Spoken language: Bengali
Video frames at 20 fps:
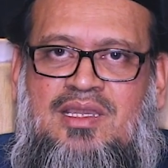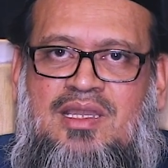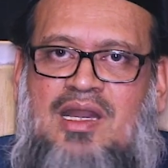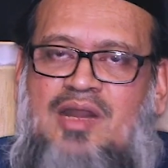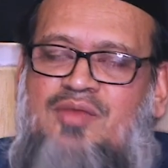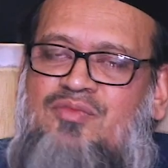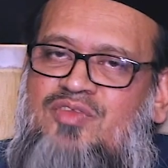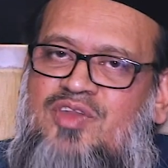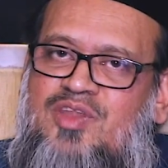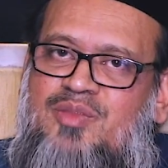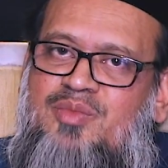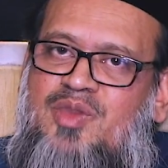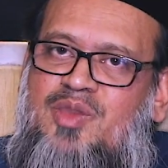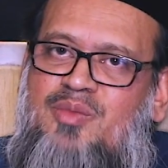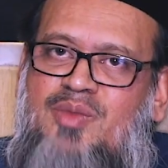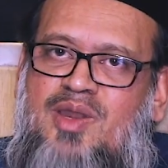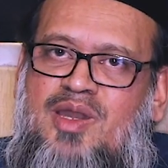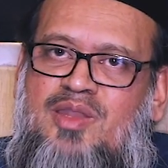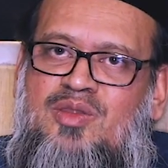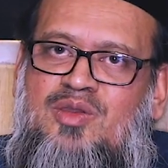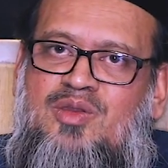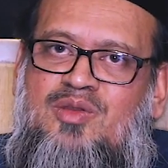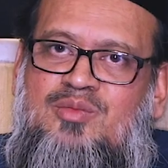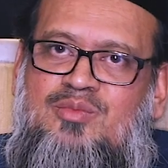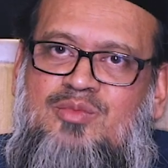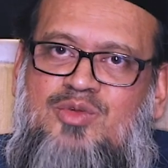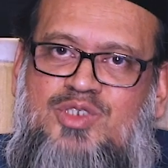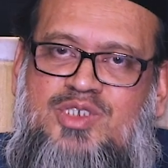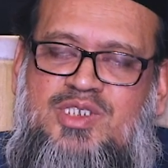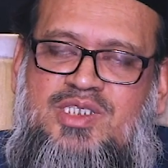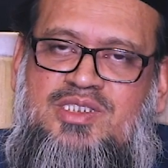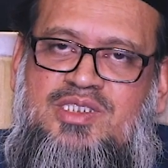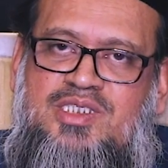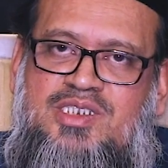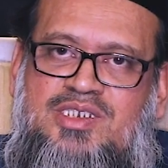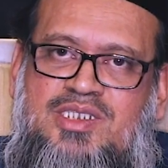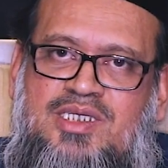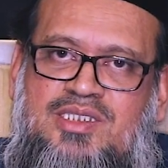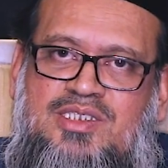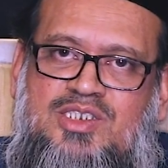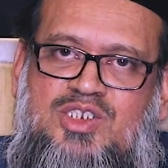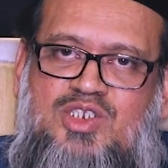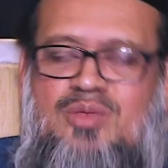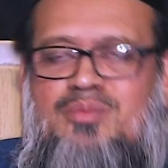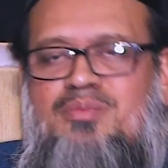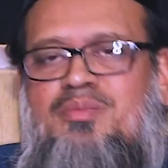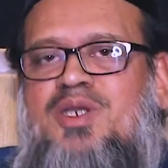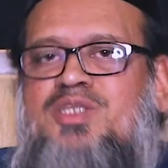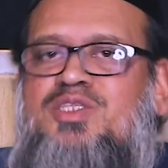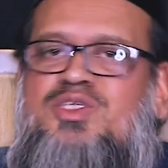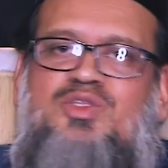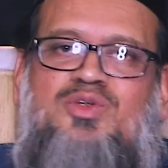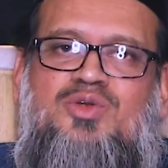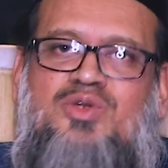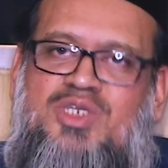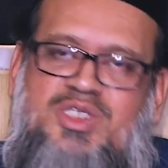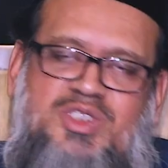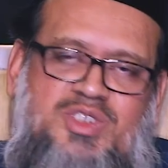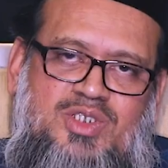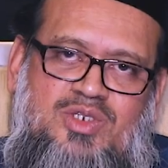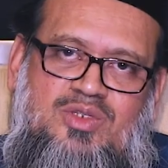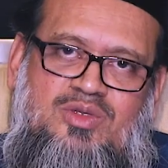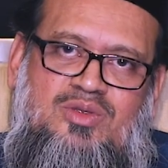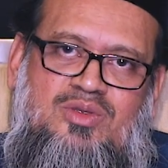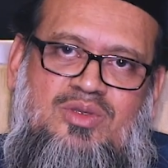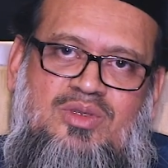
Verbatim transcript: কাফির বেইমান মুশরিকদের সাথে সম্পাদিত হয়েছিল